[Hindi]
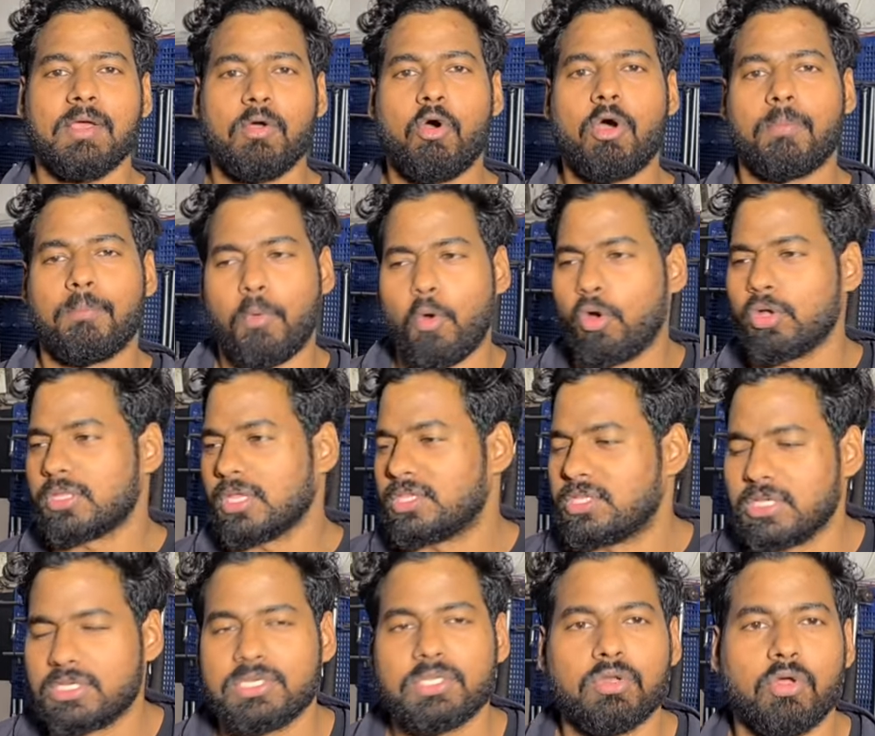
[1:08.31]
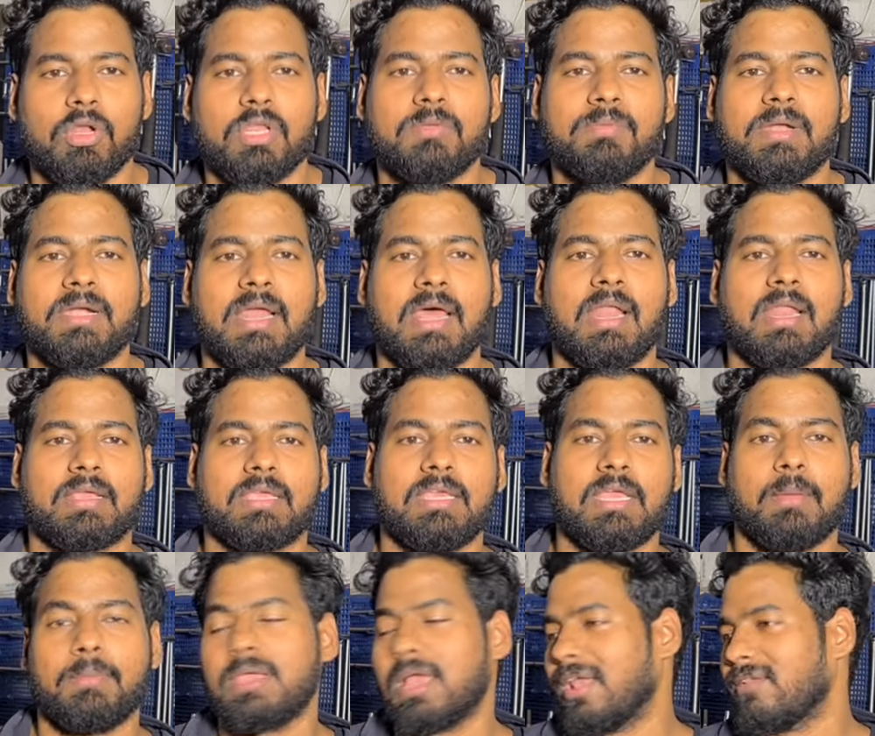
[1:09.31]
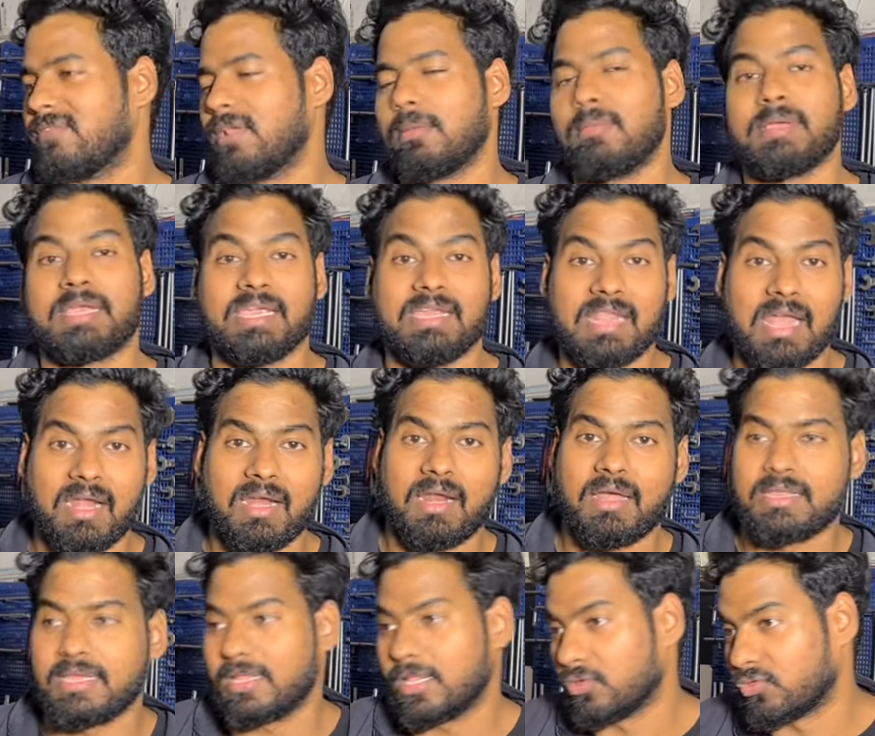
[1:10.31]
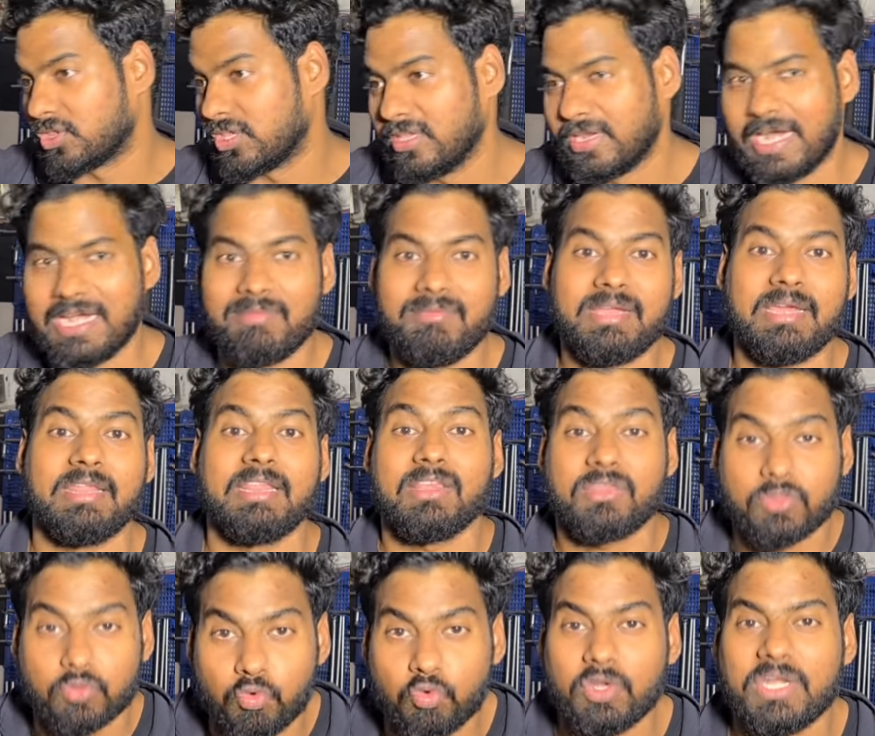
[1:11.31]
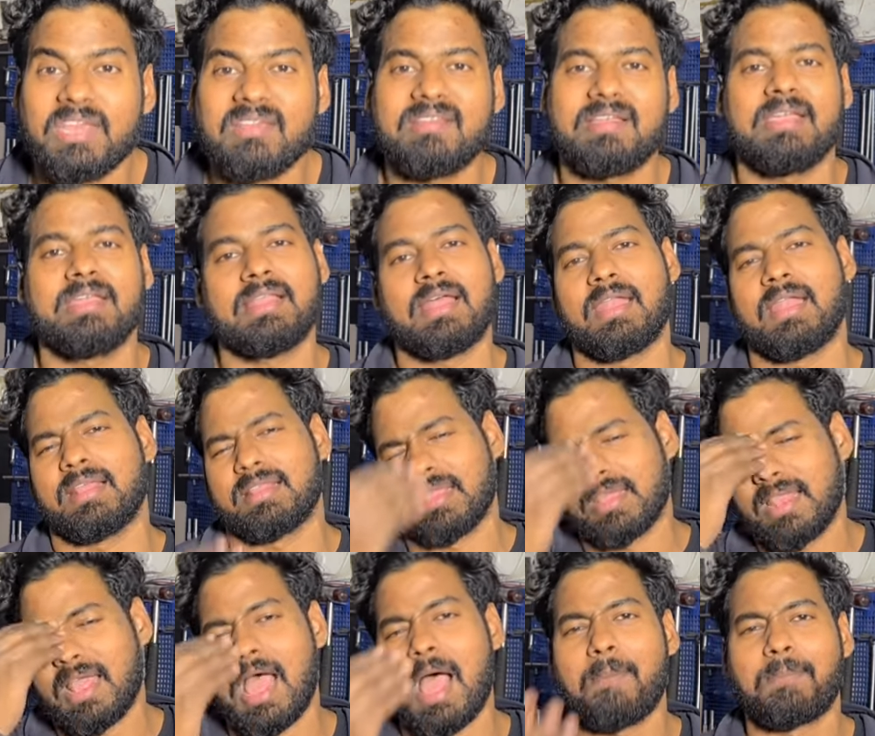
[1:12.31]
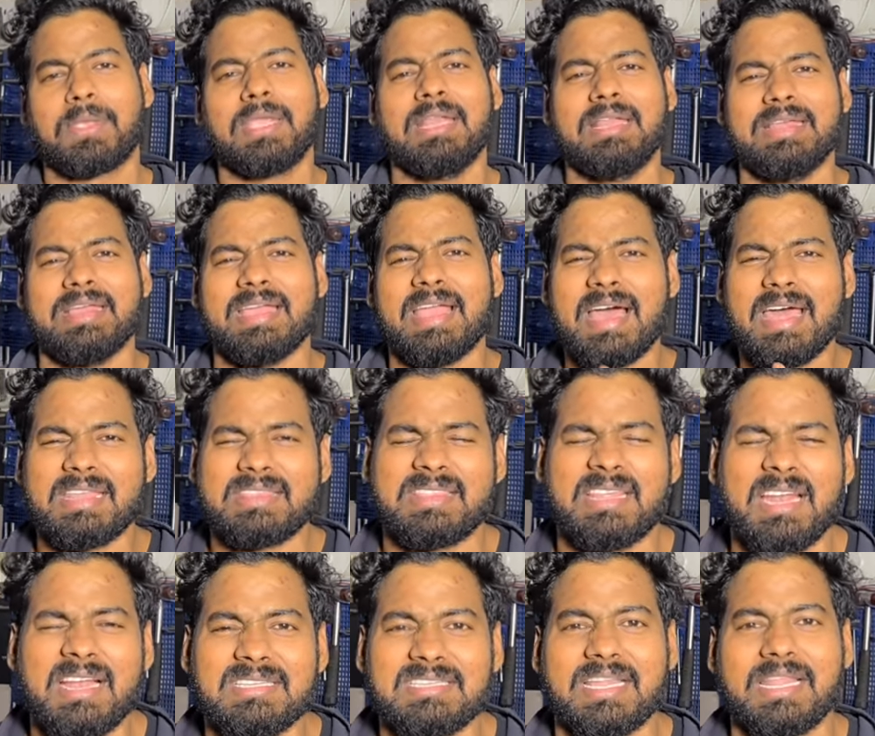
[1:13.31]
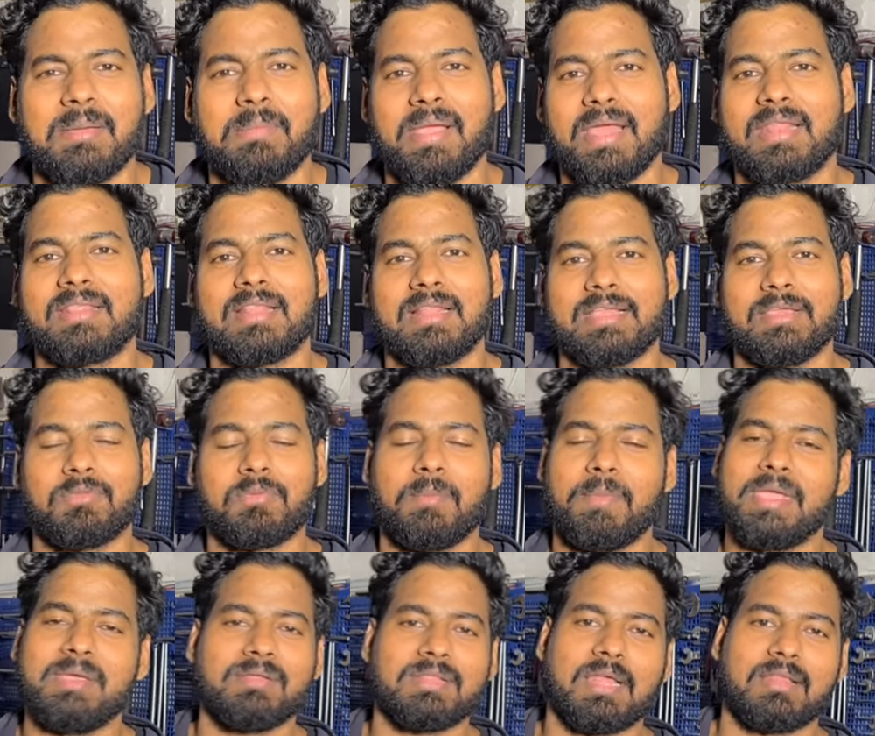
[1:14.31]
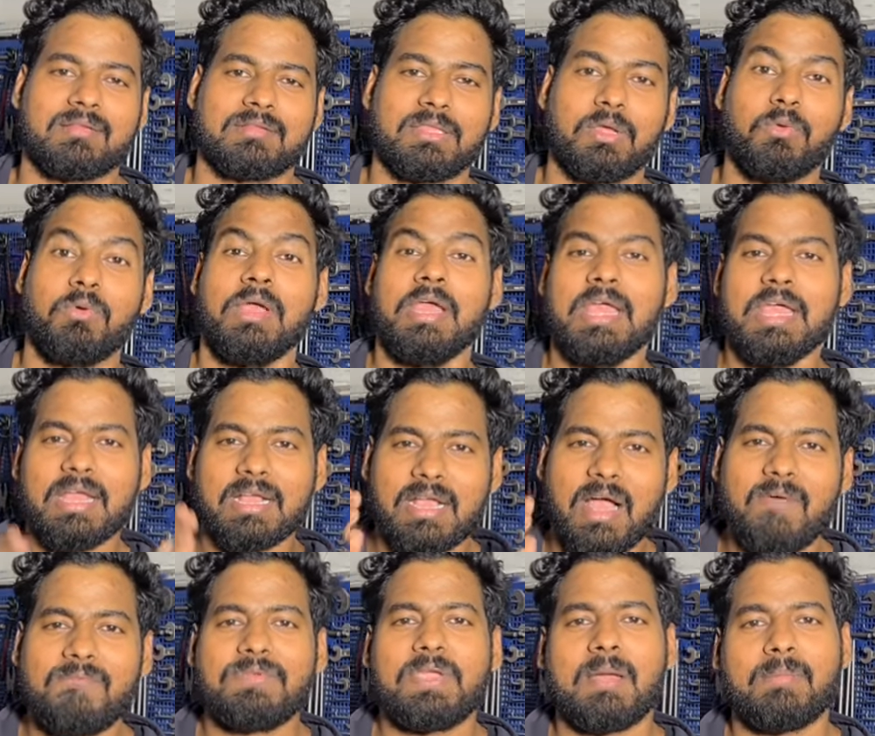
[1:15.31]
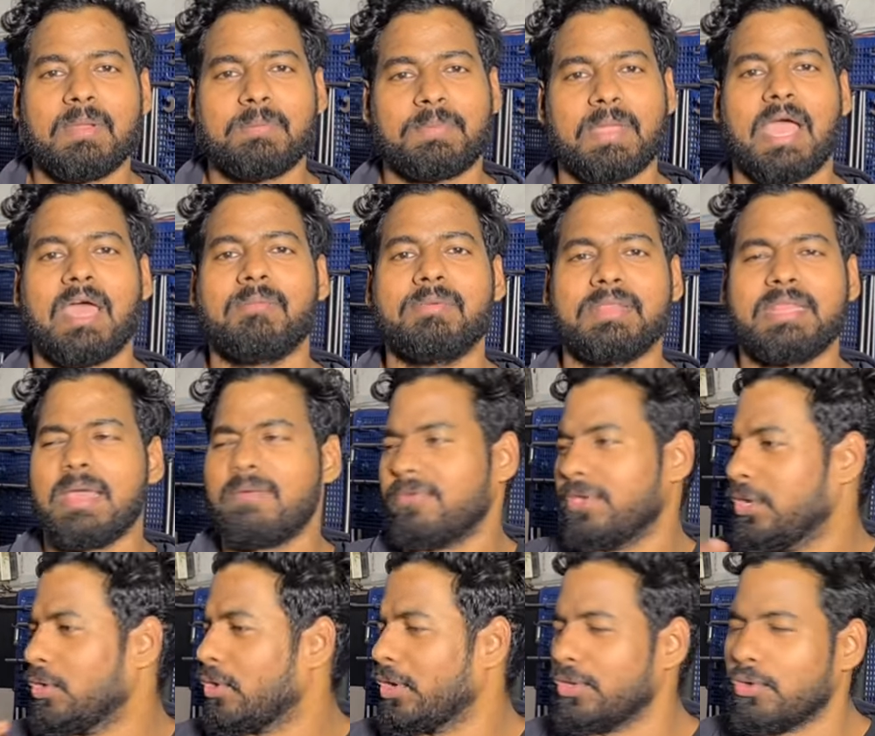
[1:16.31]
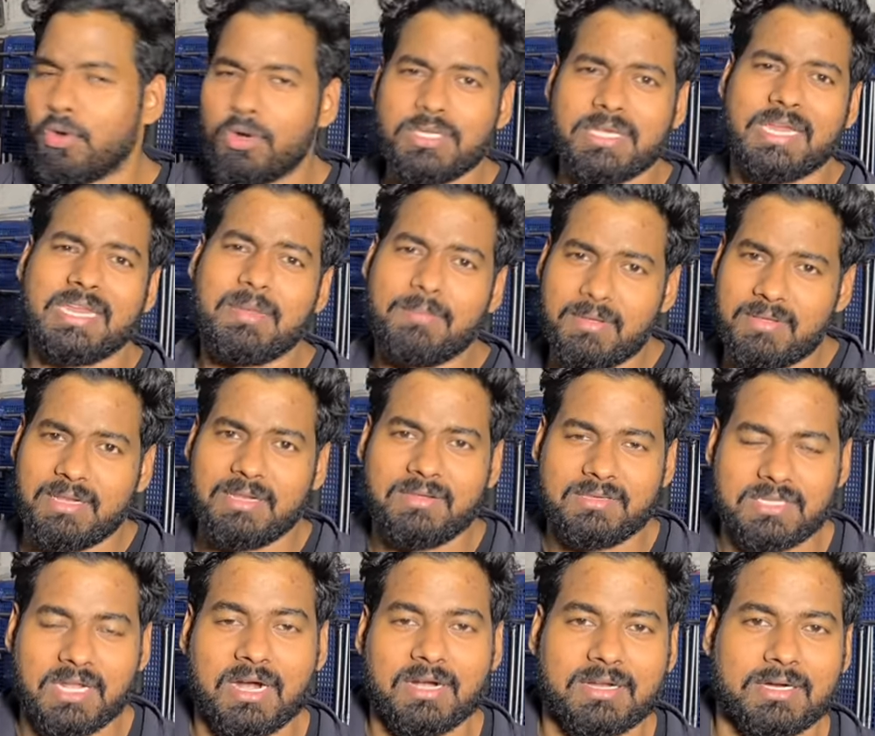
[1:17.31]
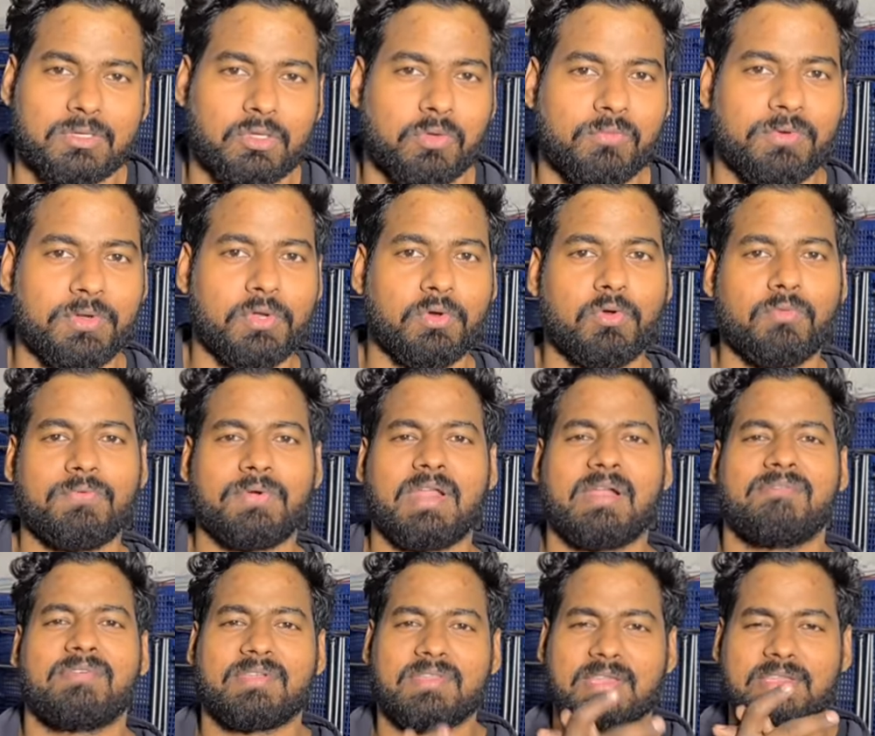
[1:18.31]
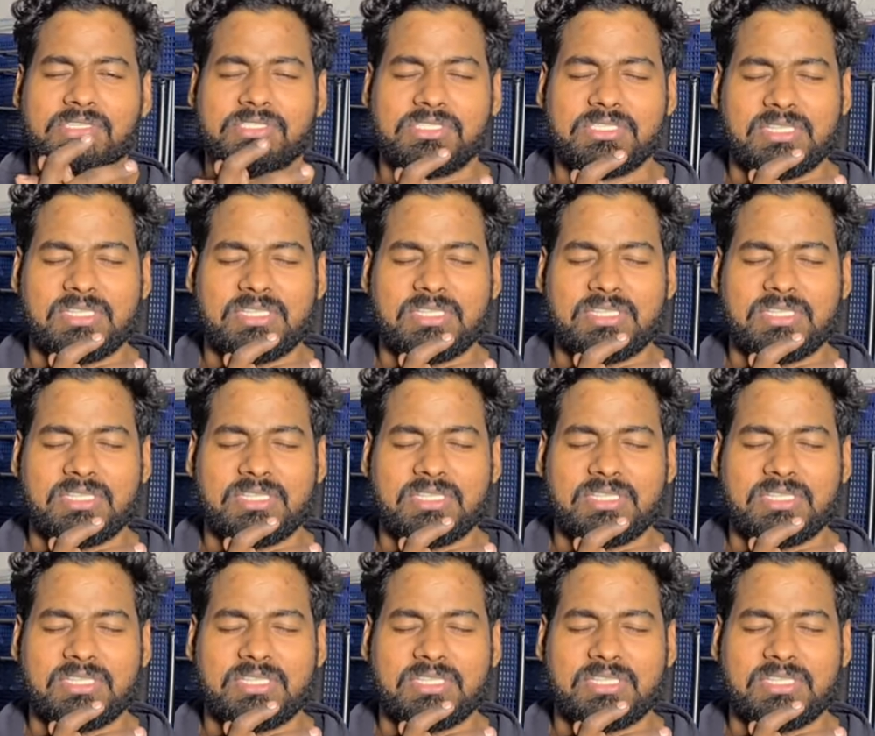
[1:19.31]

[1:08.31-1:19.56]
और बहुत अच्छी अच्छी नॉलेज मैंने डाल रखी है अभी हाल फिलहाल में केदारनाथ गया था उसकी राइड भी करी थी स्कूटी से केदारनाथ गया था आपके लिए यार इतना ज़्यादा मेहनत लगी इसमें मैं ये बता सकता हूँ काफ़ी आपने प्यार भी दिया वीडियो कहीं और जा रही है मैं जल्दी स्टार्ट करता हूँ वीडियो को फटाफट से